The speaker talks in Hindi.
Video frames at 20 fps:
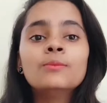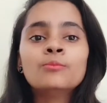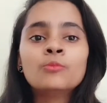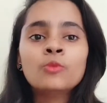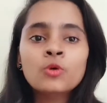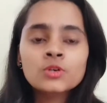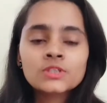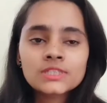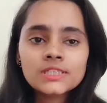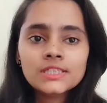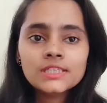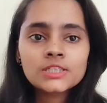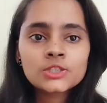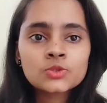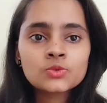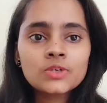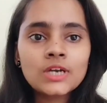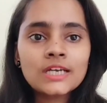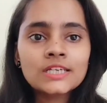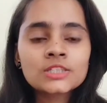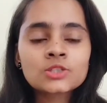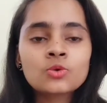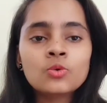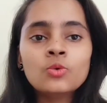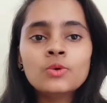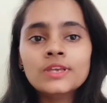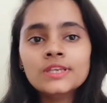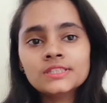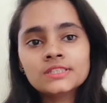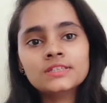मोस्टली स्टूडेंट्स
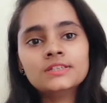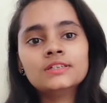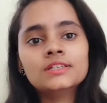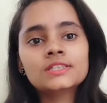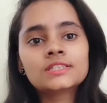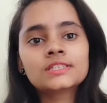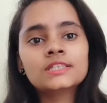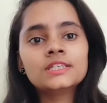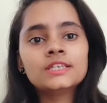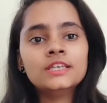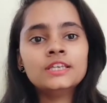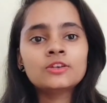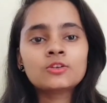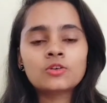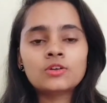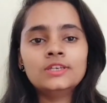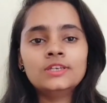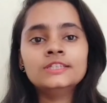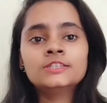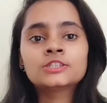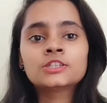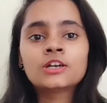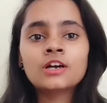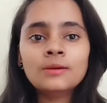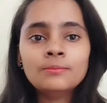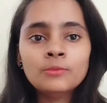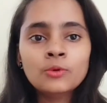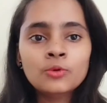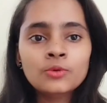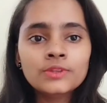को इस इंडस्ट्री की नॉलेज
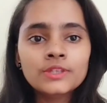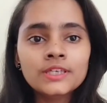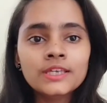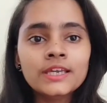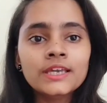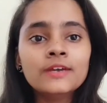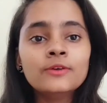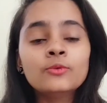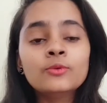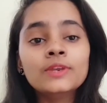कम होती है